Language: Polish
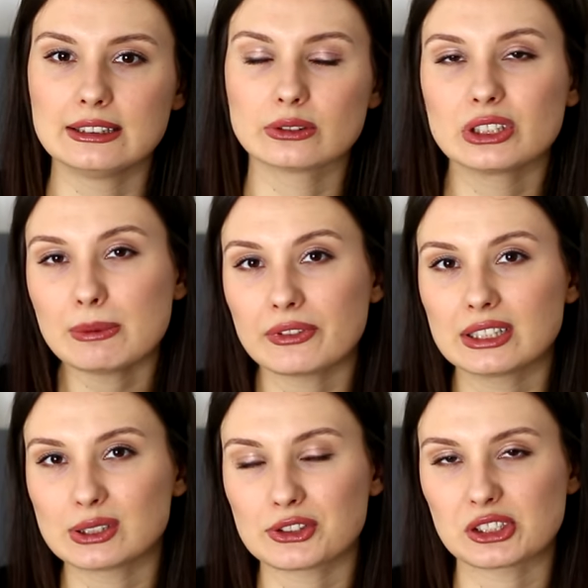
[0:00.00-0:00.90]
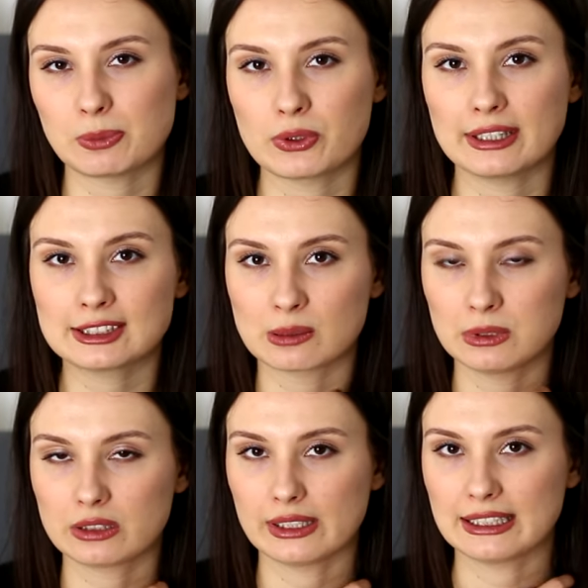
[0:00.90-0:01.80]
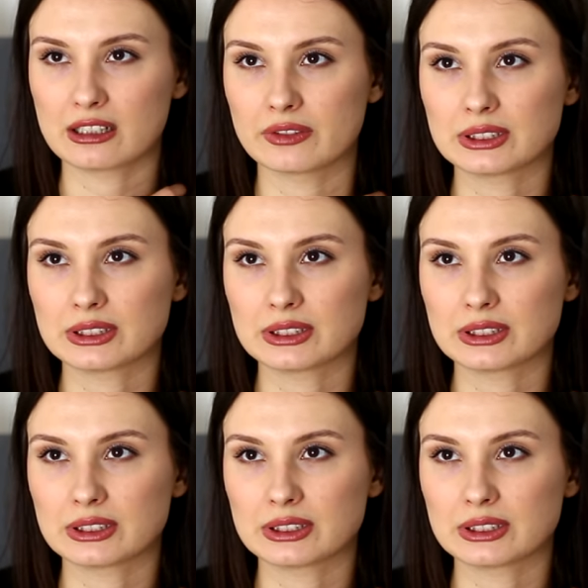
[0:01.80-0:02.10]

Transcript: No nie ma w tej książce zupełnie nic skomplikowanego,